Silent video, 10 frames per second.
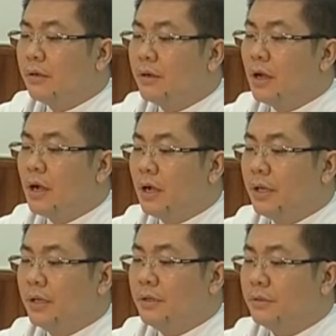
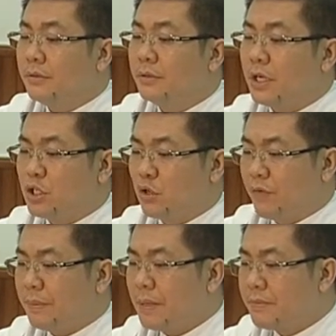Nơi người chịu
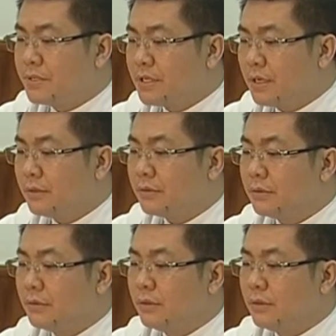phép thêm sức,